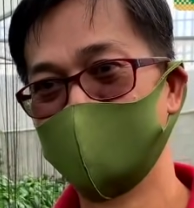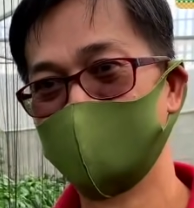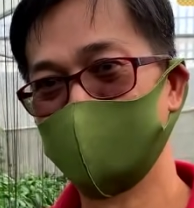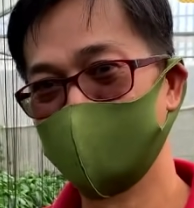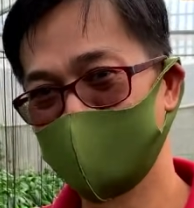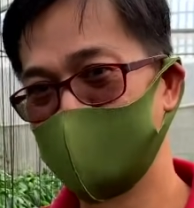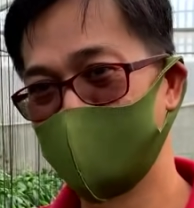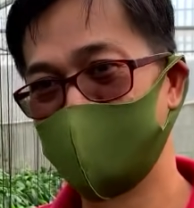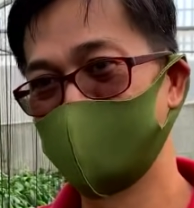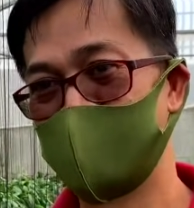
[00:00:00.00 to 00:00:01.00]
So you must
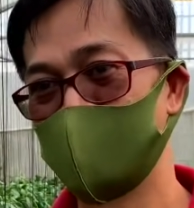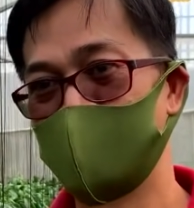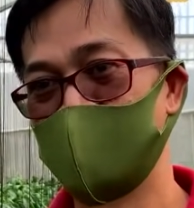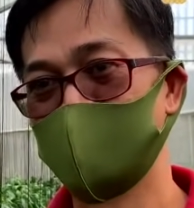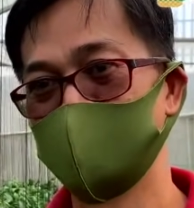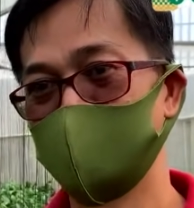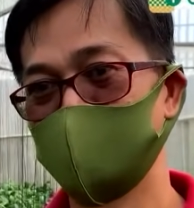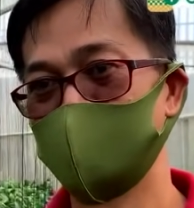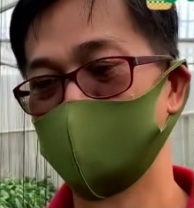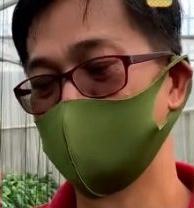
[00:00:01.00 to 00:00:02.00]
have that powerhouse,
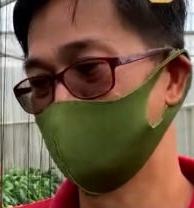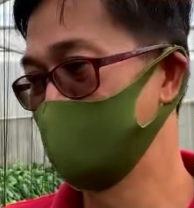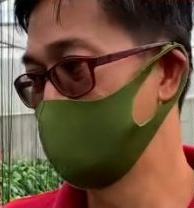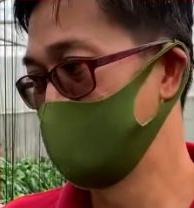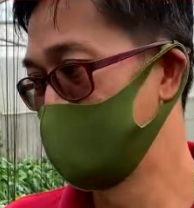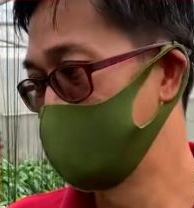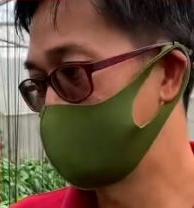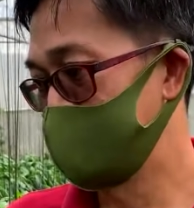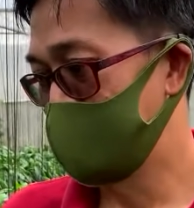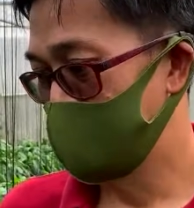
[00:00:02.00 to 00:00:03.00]
yung root, no?
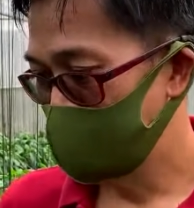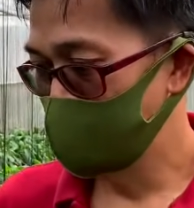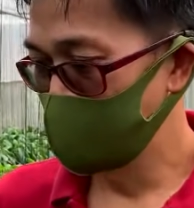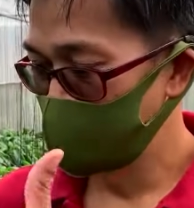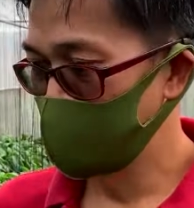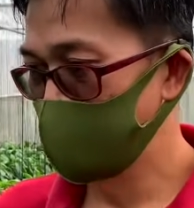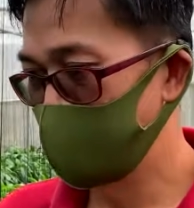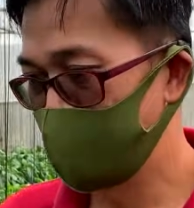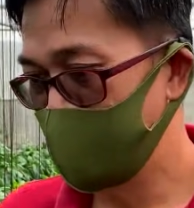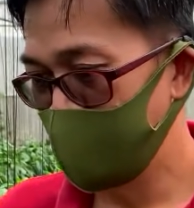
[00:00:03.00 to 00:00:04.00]
Uh, to, to
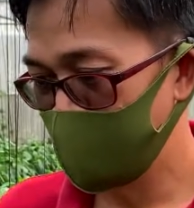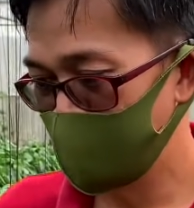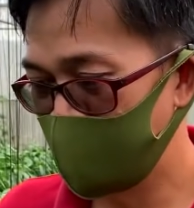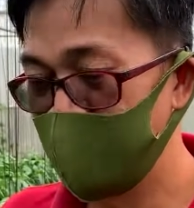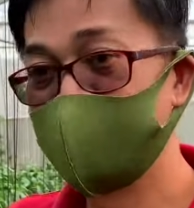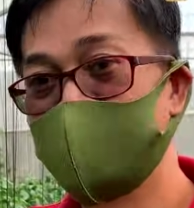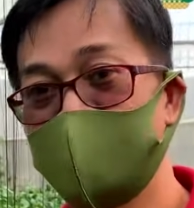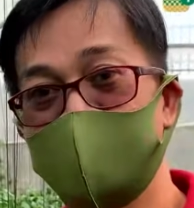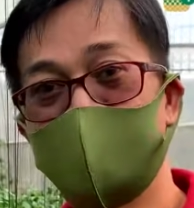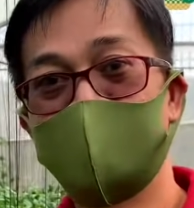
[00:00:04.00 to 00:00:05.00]
bring in, to deliver
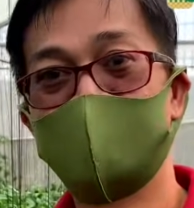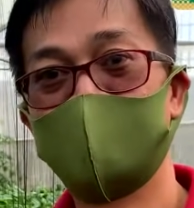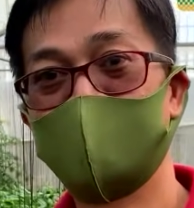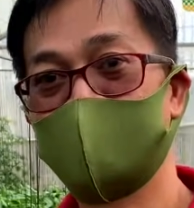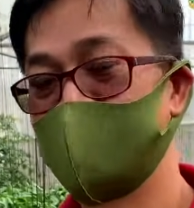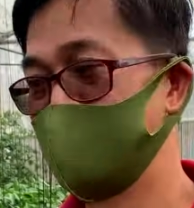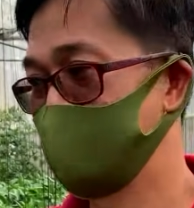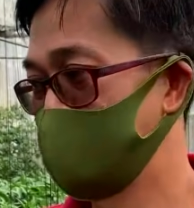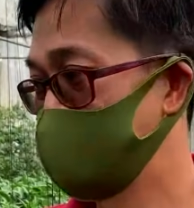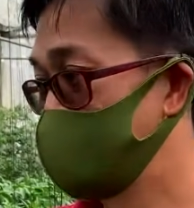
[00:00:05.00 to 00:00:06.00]
lahat
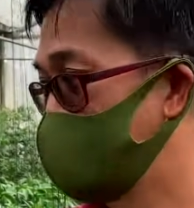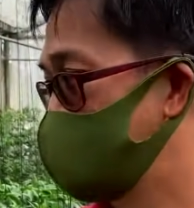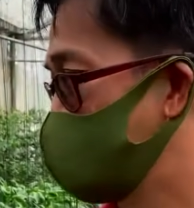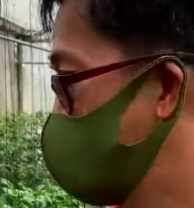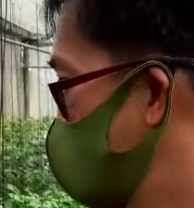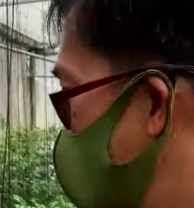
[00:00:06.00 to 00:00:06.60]
ng nutrition dito